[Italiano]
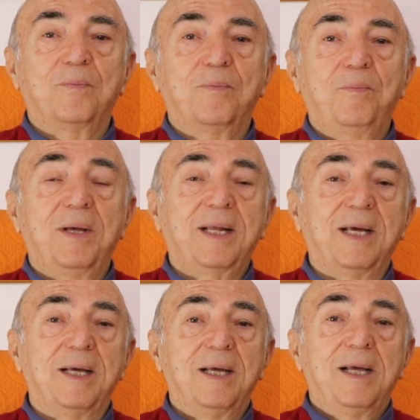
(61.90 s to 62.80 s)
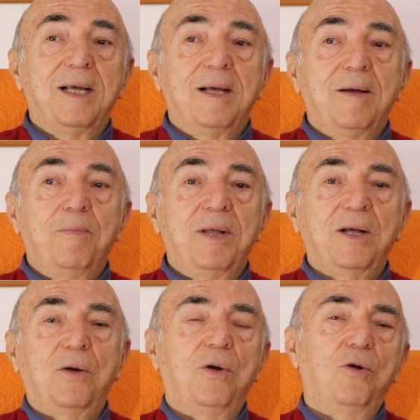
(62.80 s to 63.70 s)
Perché?
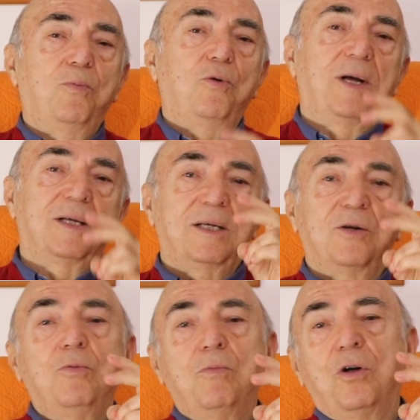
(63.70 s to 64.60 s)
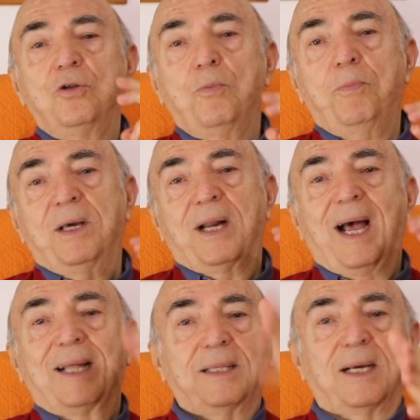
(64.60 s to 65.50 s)
Perché quello può essere un modo per
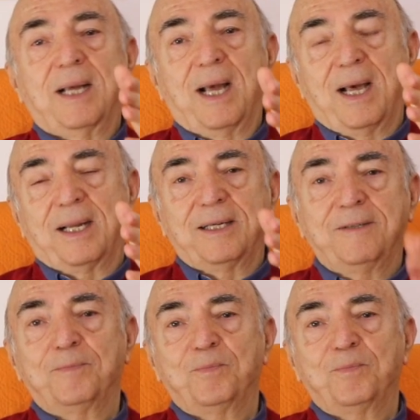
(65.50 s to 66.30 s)
attaccare.